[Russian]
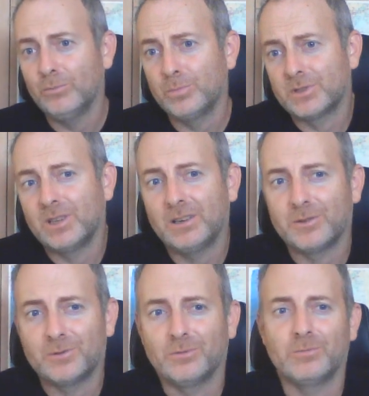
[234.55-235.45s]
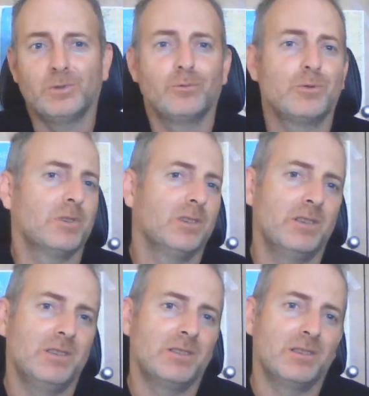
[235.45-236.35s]
убеждали, что мне лучше
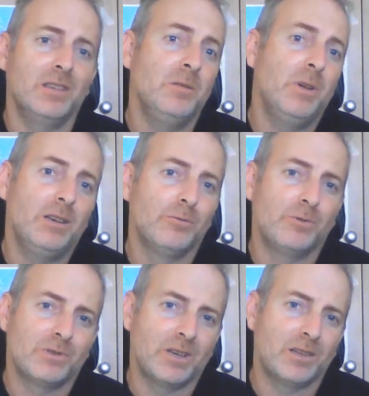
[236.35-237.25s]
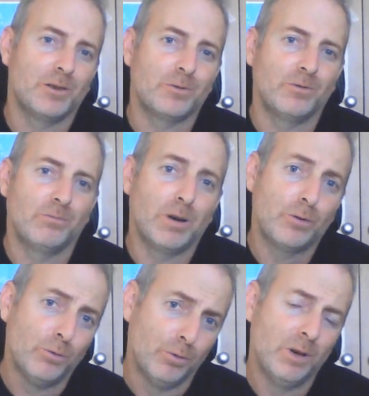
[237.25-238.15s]
согласиться на немедленную экстрадицию в
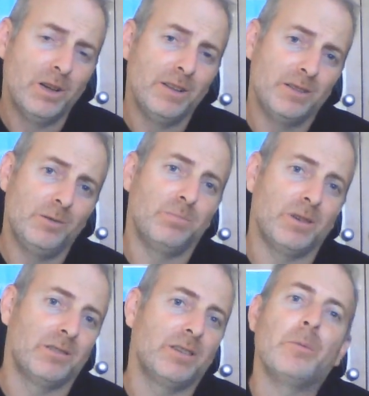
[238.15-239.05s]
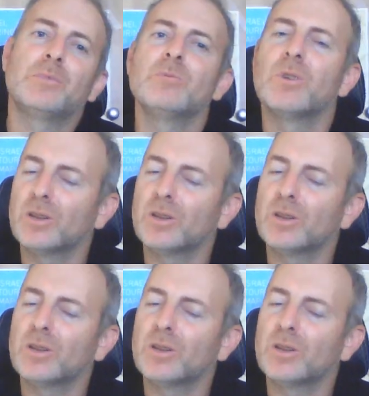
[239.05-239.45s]
Баку, типа там тебя